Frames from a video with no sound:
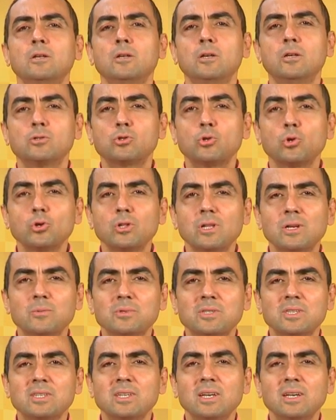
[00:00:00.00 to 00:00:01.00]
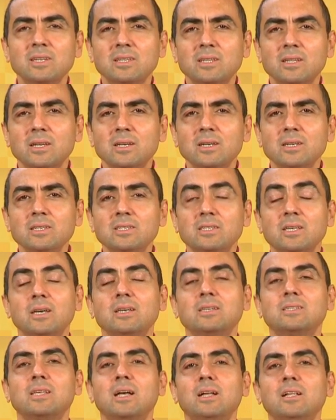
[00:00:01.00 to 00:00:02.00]
ee, sorularımızın yanıtları
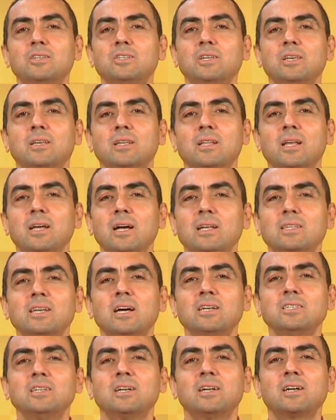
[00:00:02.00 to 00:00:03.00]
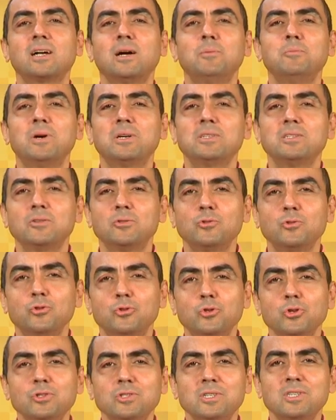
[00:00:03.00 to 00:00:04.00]
sayısal şekilde yani sadece rakamlardan
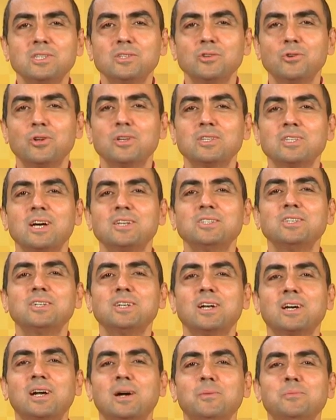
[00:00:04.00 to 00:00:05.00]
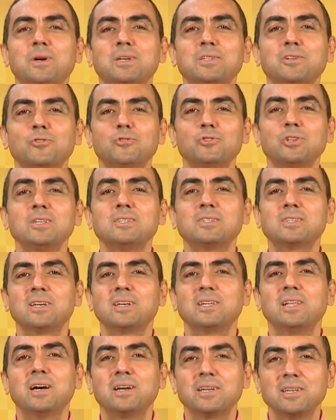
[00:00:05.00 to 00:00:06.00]
oluşuyor. Siz de oraya sadece rakamlardan oluşan
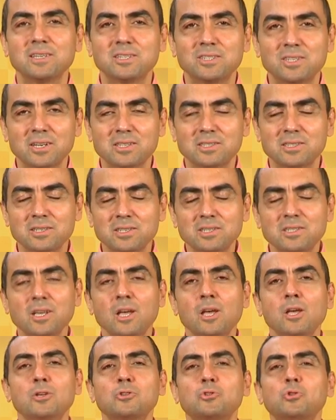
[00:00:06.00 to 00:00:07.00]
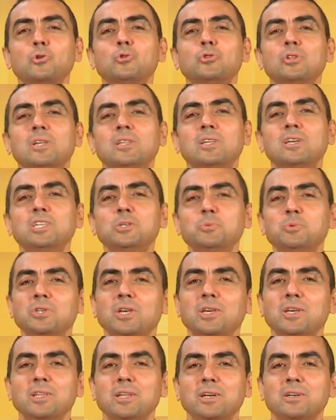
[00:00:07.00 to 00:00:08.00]
sayılar yazacaksınız. Sonuna da hiçbir
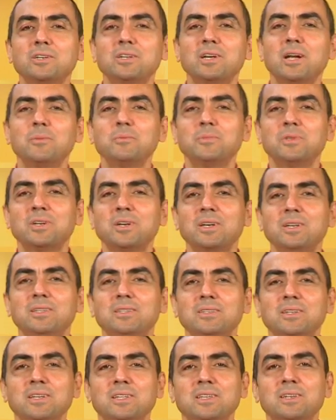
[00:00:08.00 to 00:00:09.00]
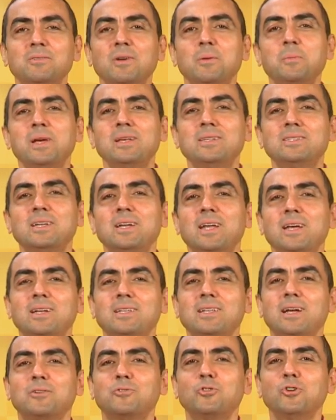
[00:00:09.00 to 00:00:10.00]
şekilde gramdır, litredir ve benzeri
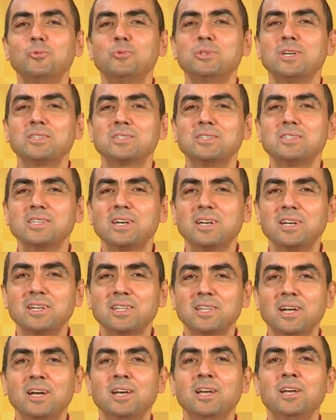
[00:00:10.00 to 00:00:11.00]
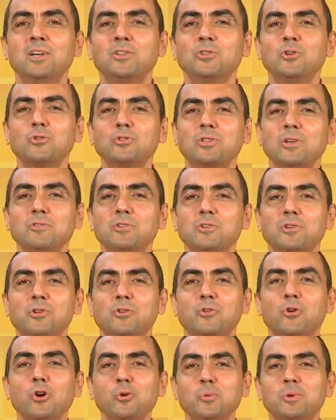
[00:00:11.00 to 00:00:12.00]
ekler koymayacaksınız. Araya da nokta
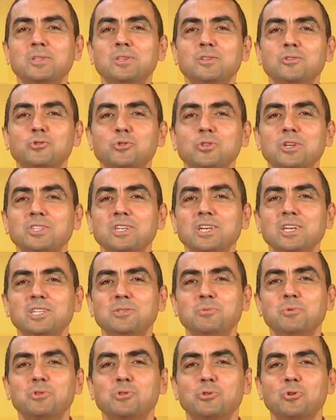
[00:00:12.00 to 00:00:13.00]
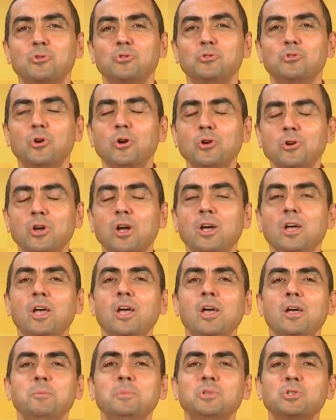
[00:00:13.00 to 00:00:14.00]
virgül koymadığınız sürece hiçbir sorun yok.
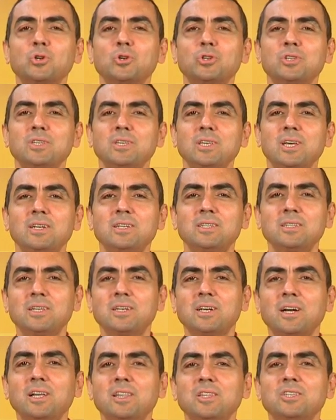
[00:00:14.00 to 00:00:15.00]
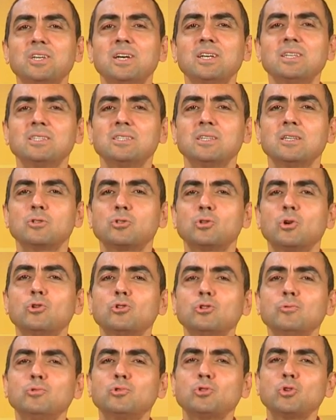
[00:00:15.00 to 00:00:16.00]
Biz o yanıtları alacağız.
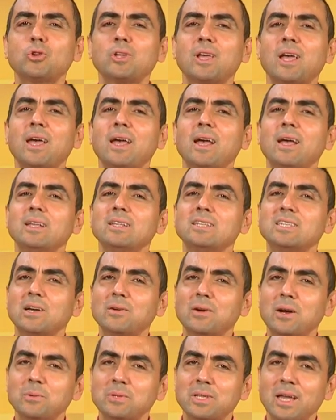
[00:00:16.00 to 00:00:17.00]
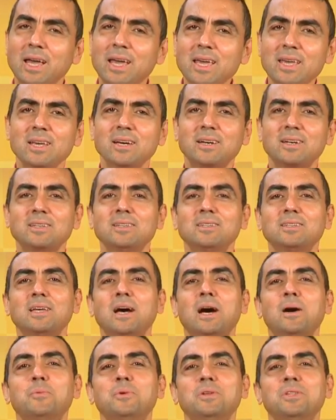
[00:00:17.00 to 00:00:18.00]
Sorduğumuz soruya cevabına en yakın
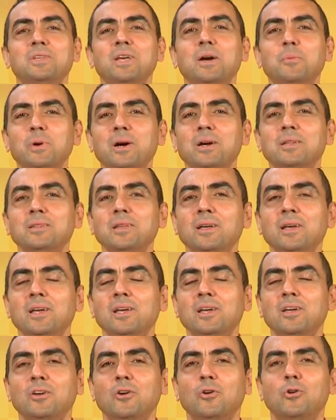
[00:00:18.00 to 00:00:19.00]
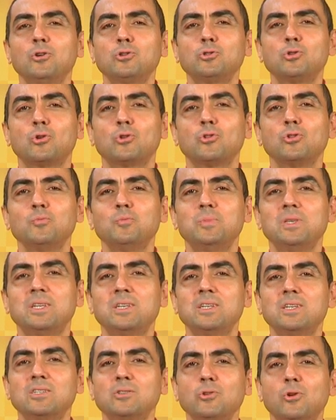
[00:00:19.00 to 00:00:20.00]
tahmini yapan o sorunun
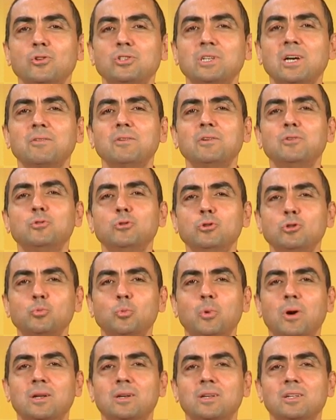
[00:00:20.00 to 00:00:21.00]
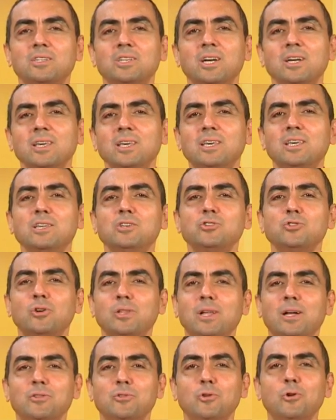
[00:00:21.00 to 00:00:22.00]
birincisi olacak ve 100 puan alacak. İkinci
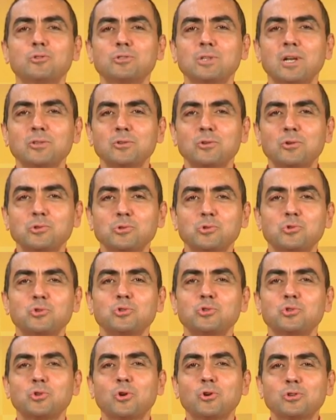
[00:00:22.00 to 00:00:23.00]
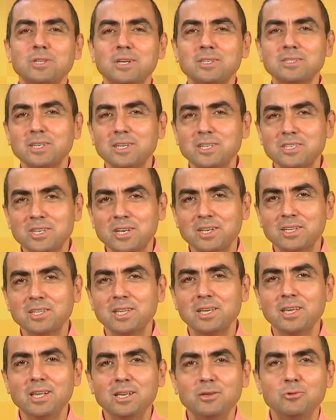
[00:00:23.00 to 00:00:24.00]
olan 99, üçüncü 98
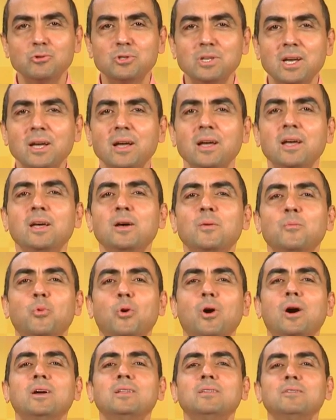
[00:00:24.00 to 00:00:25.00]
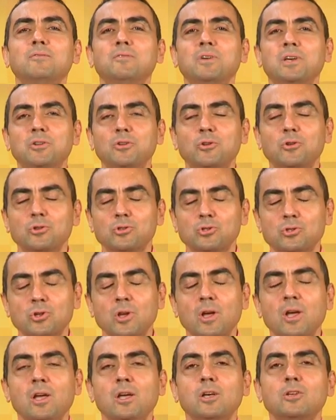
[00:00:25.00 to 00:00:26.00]
şeklinde ilk 100'e puan veriyoruz.
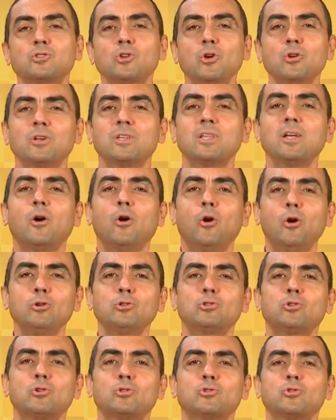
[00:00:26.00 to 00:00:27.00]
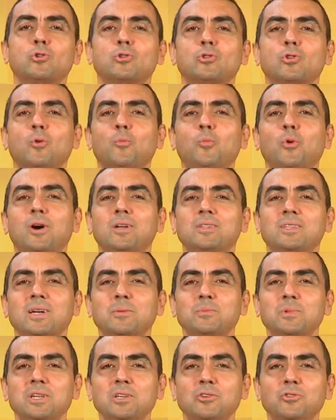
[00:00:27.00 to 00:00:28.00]
Sonra da 10 soru sonunda o
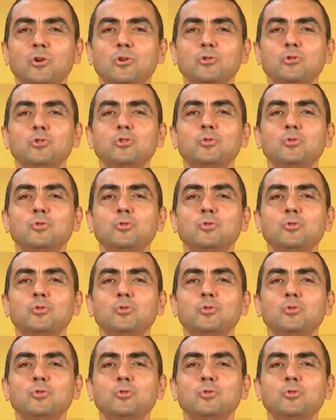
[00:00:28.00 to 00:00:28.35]
puanlar birikiyor.